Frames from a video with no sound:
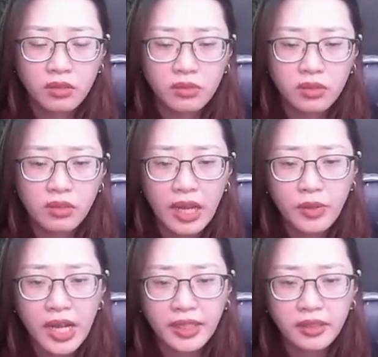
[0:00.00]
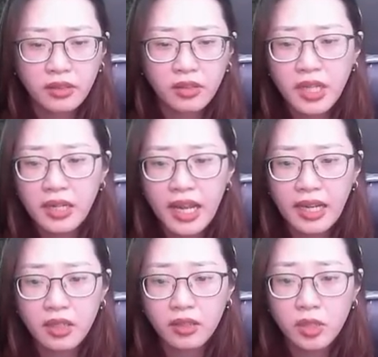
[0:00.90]
Ừ, lão đại, ngươi đây
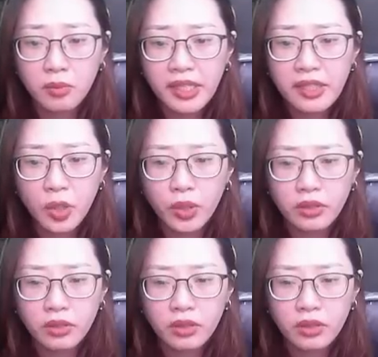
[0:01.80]
là lần thứ mấy rồi?